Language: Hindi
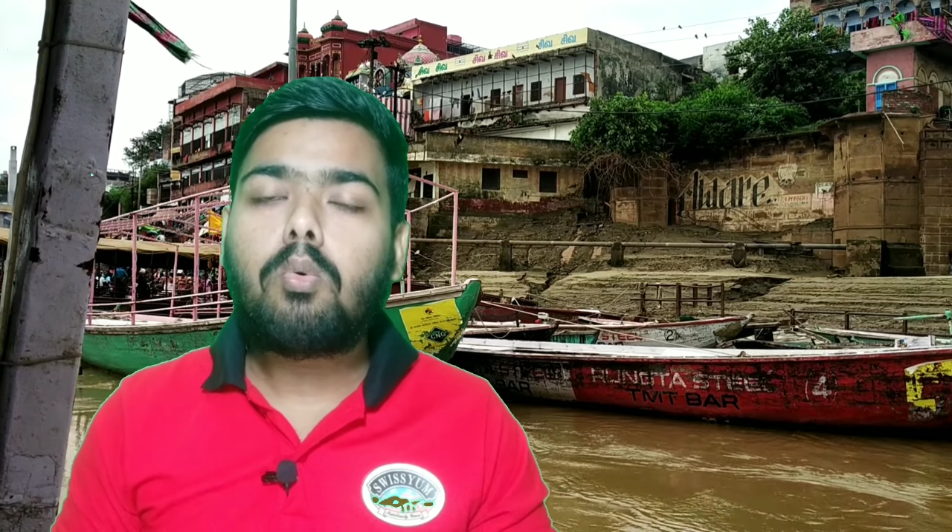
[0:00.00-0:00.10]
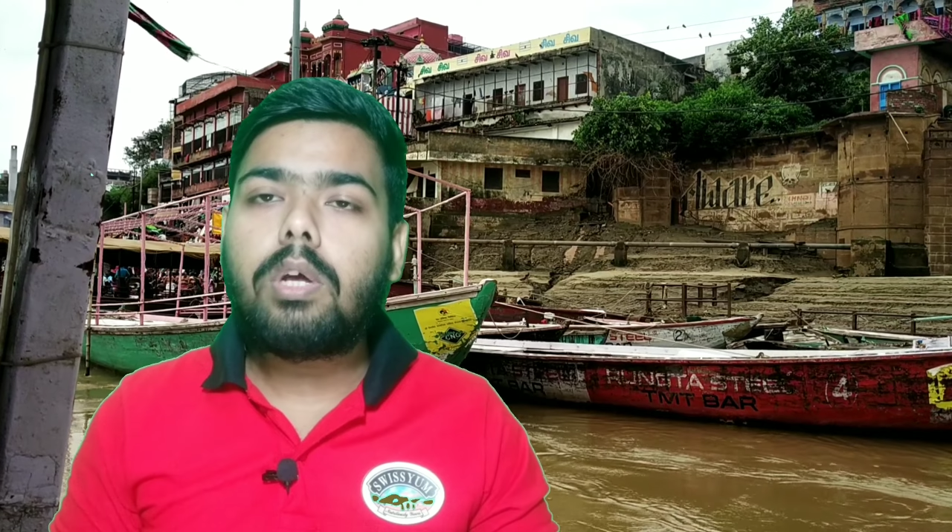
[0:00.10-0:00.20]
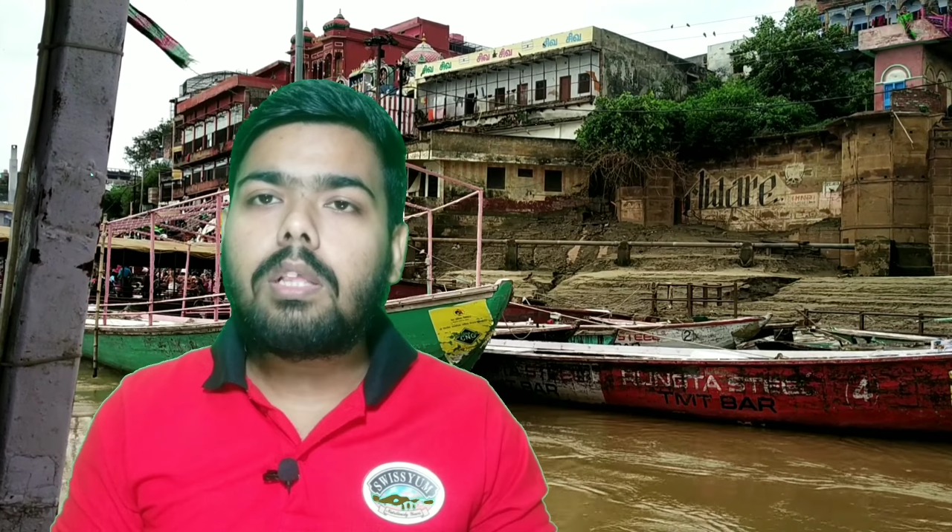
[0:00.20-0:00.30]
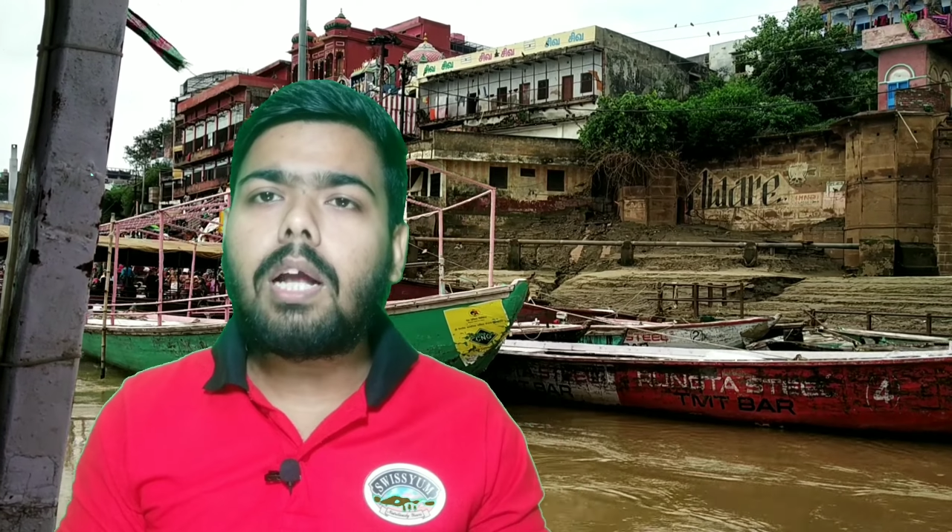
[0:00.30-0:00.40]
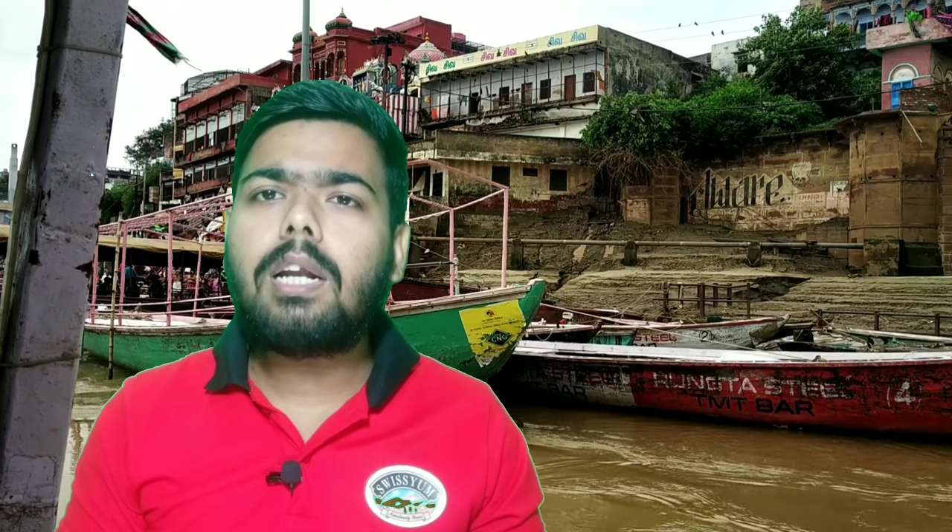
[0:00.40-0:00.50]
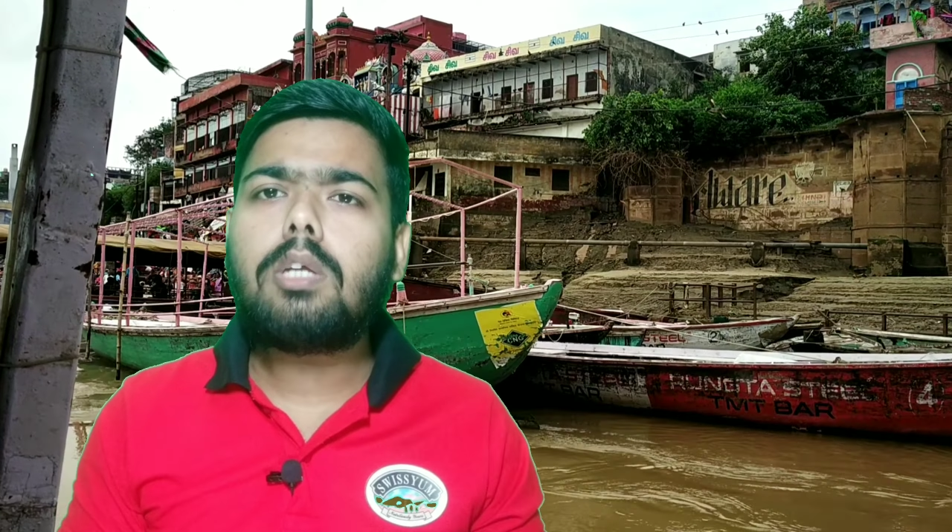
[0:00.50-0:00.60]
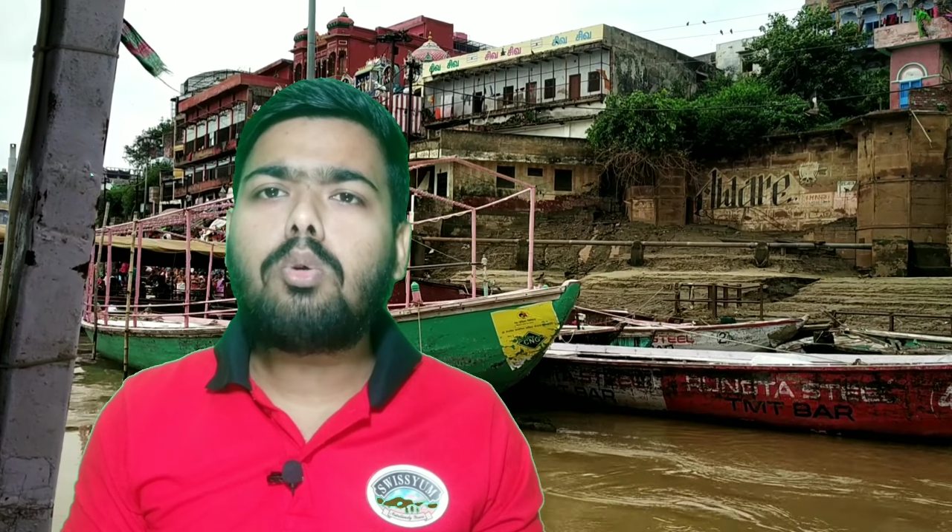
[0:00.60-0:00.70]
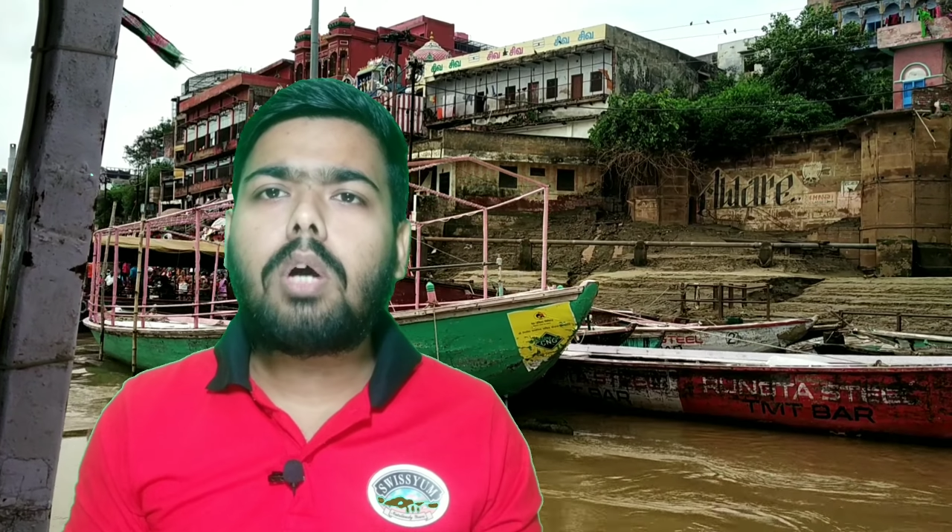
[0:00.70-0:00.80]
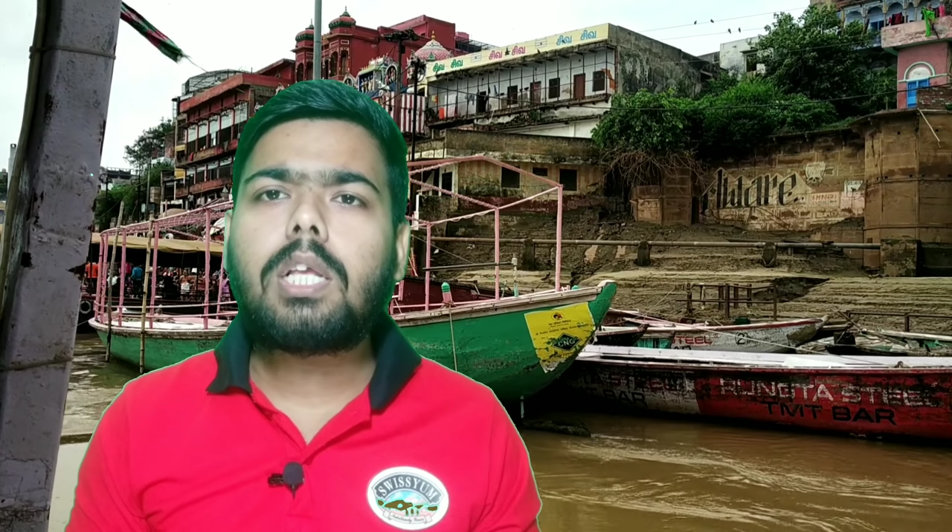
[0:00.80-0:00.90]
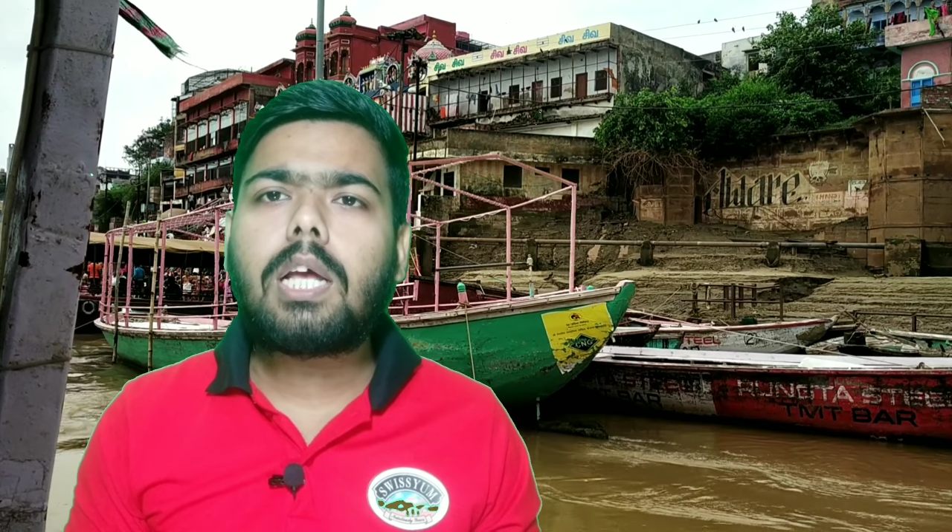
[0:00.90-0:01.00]
वो इतना डर
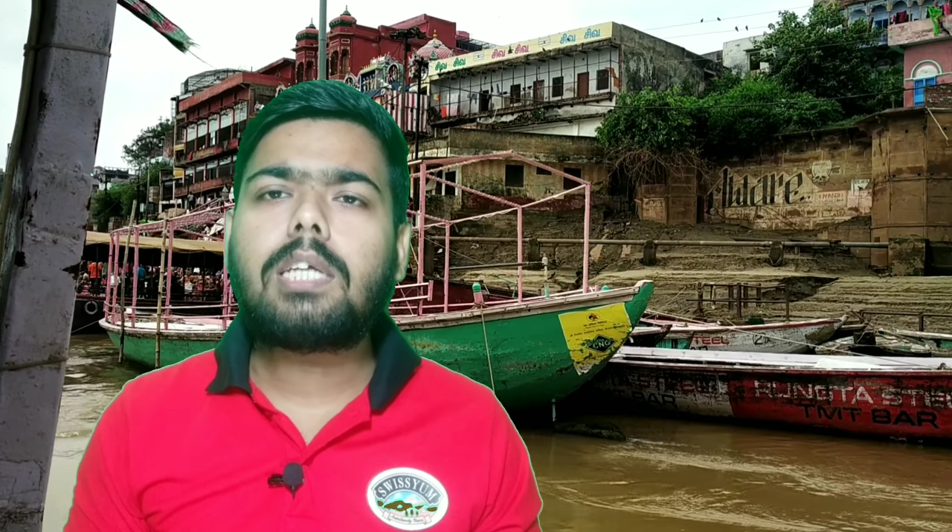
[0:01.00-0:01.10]
चुका था